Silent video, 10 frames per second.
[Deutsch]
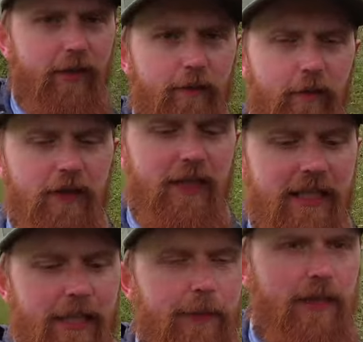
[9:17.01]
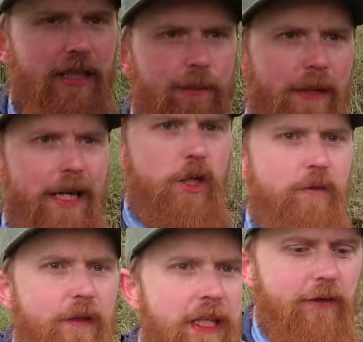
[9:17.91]
die vierte Etappe des
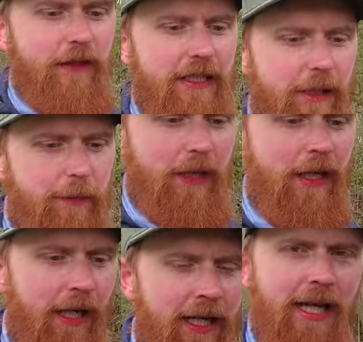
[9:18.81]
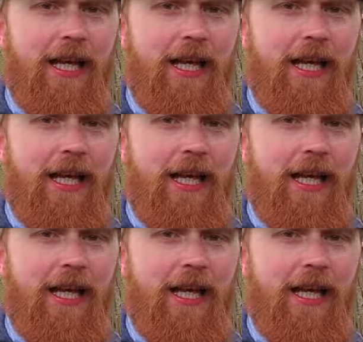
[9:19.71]
Bergischen Weg gewandert bin.